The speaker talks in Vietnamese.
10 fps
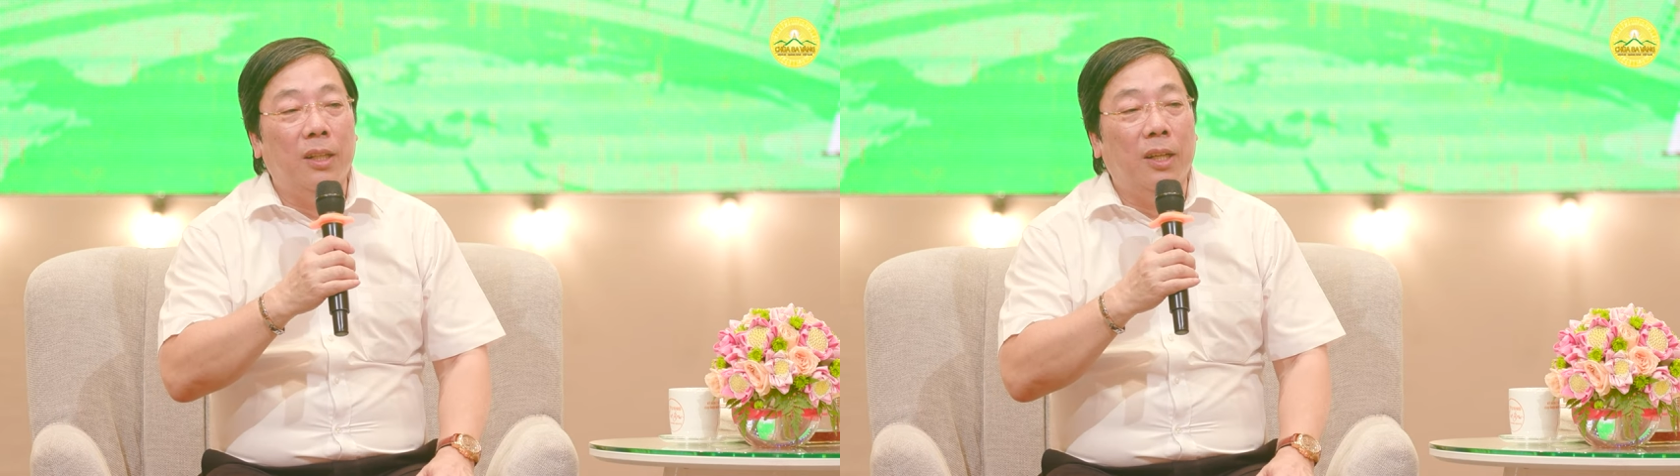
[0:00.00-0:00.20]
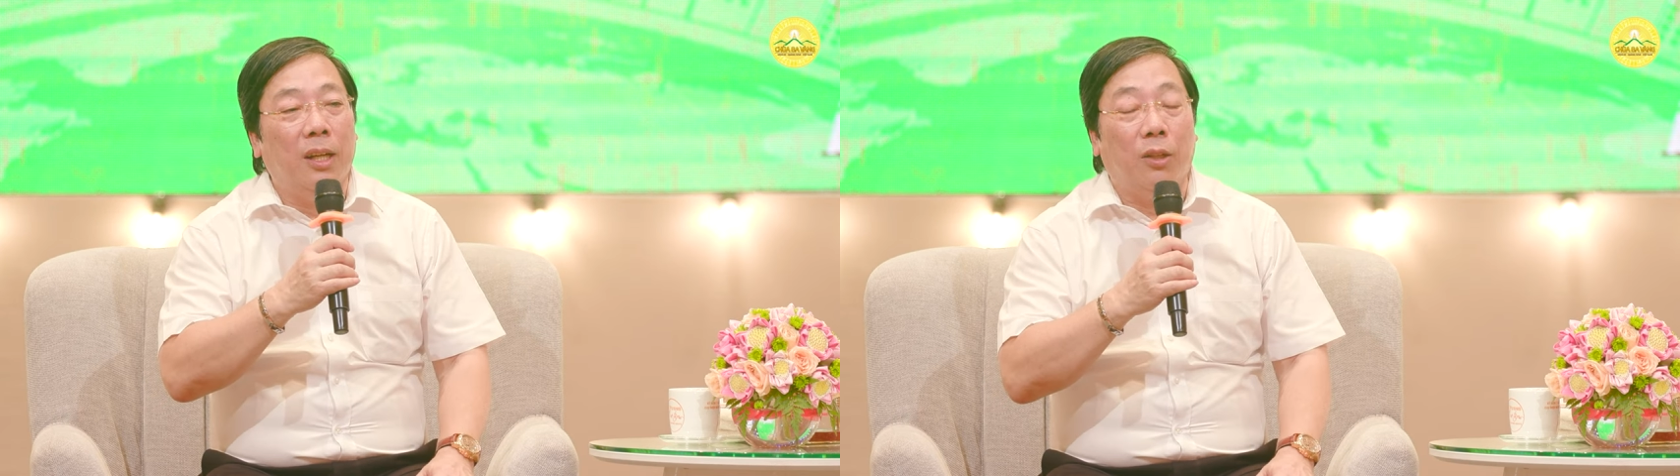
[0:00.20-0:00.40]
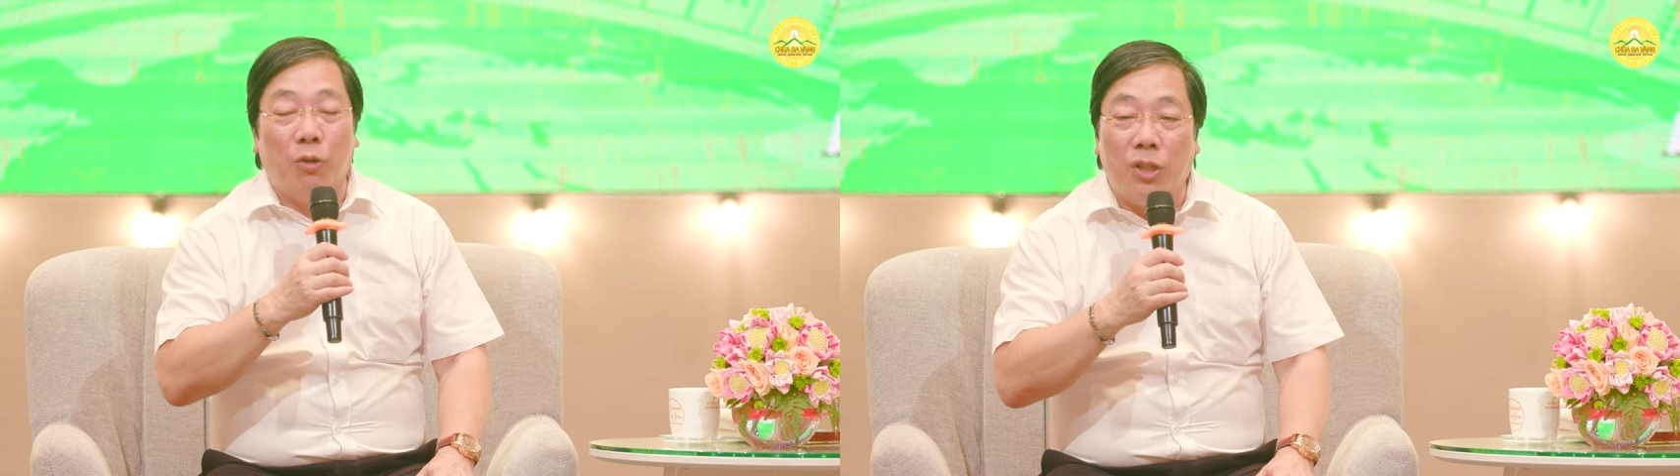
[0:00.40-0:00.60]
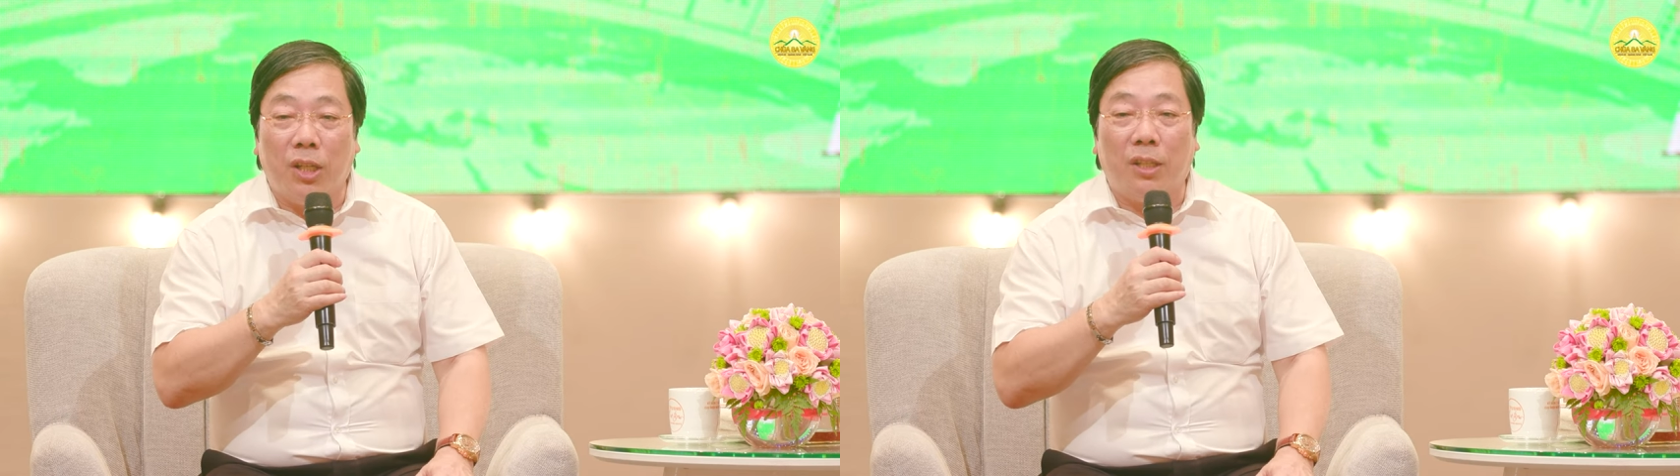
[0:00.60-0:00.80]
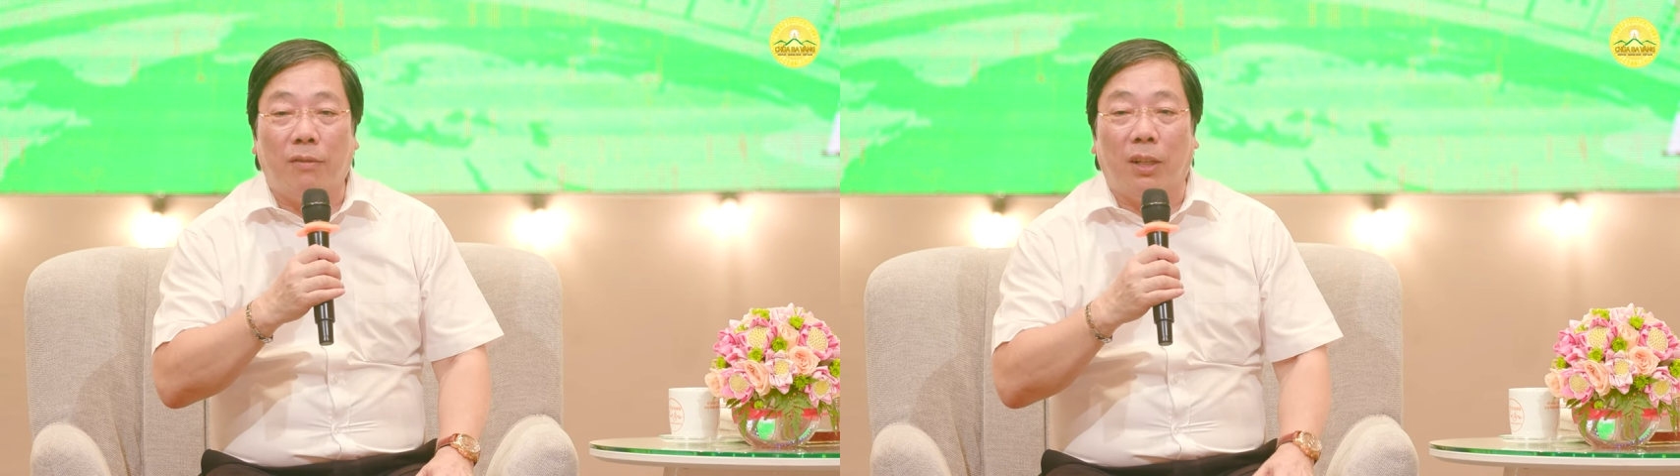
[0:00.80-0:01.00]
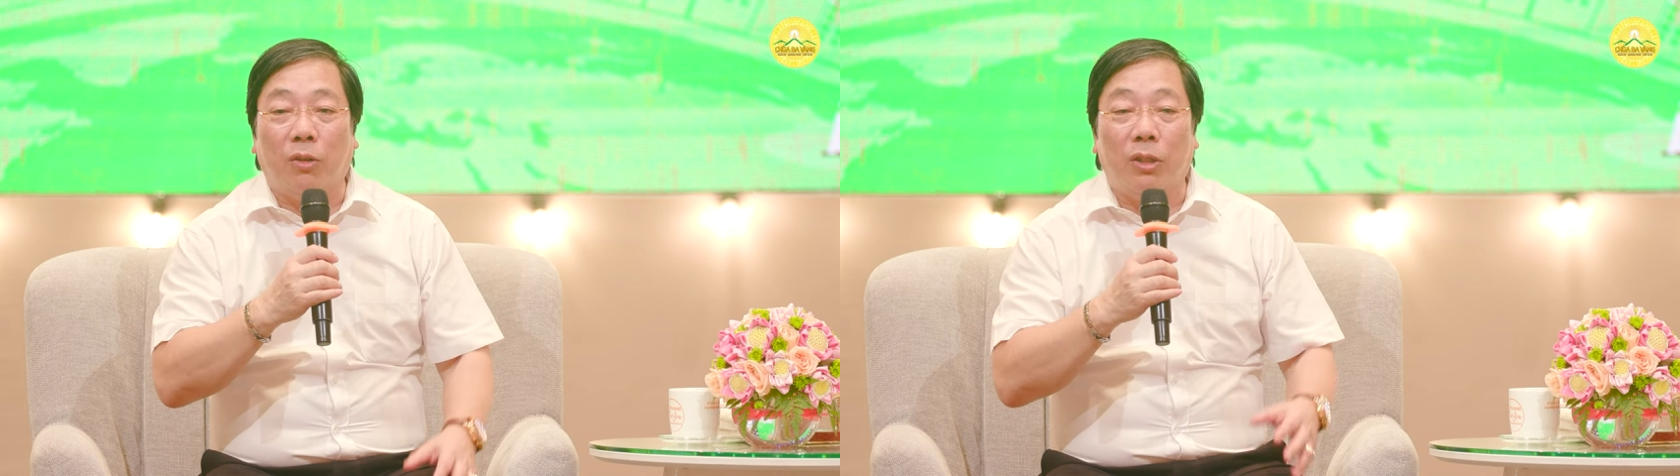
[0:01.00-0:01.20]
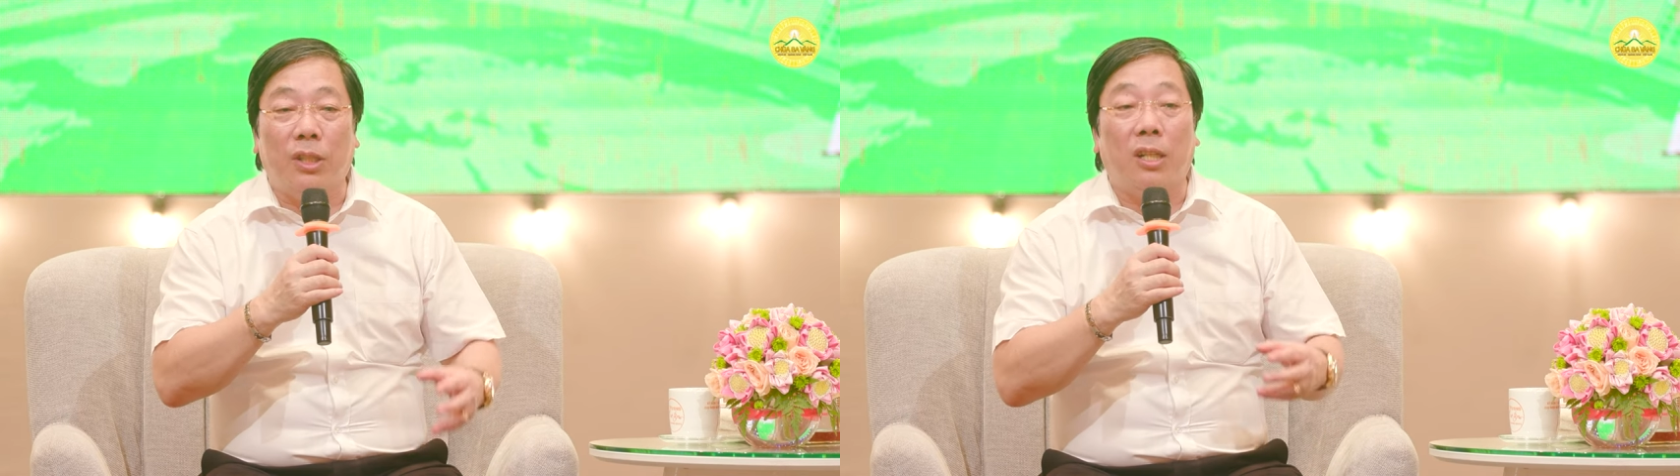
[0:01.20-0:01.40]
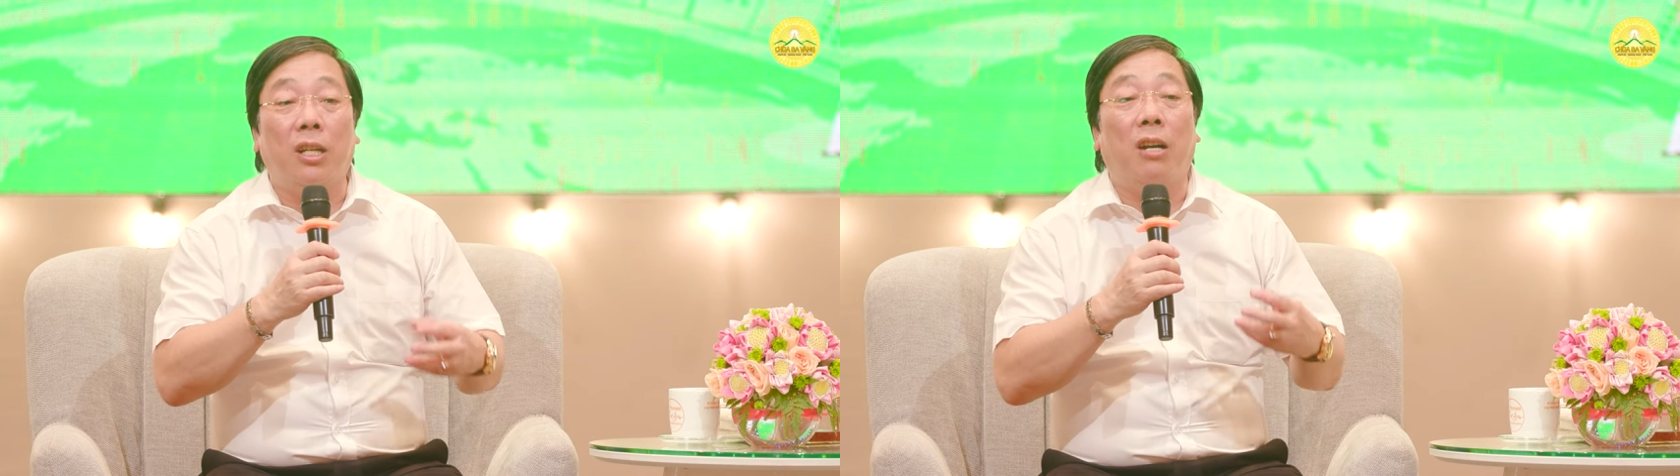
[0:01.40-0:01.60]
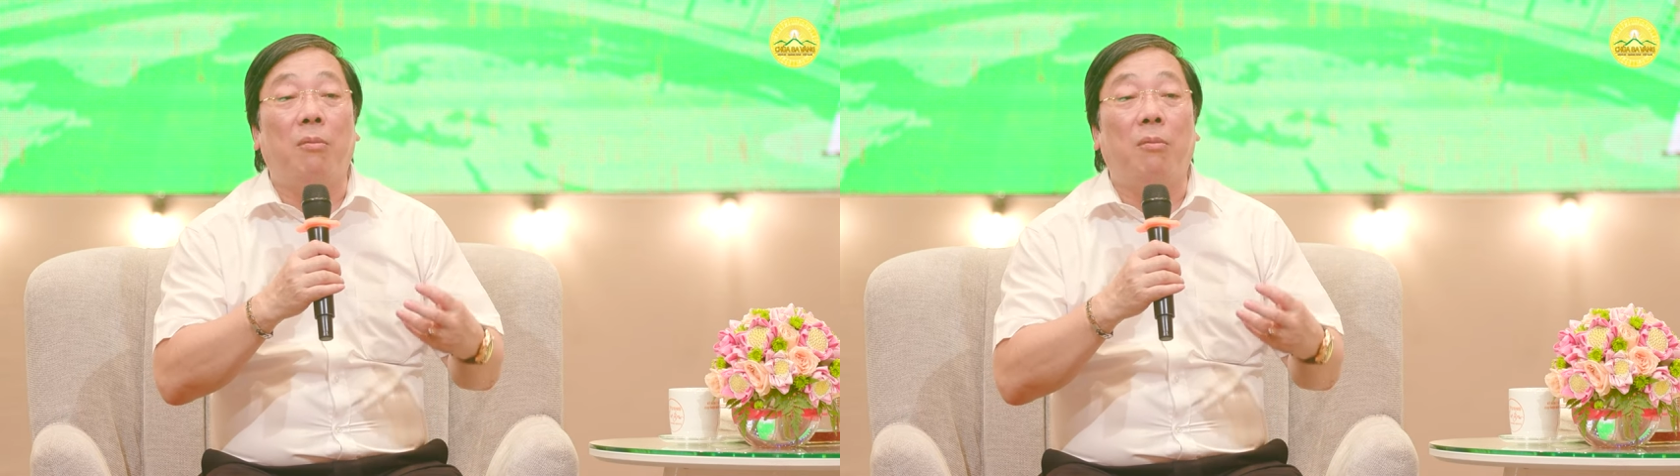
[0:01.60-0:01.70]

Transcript: À, tổ chức và tôi rất ngưỡng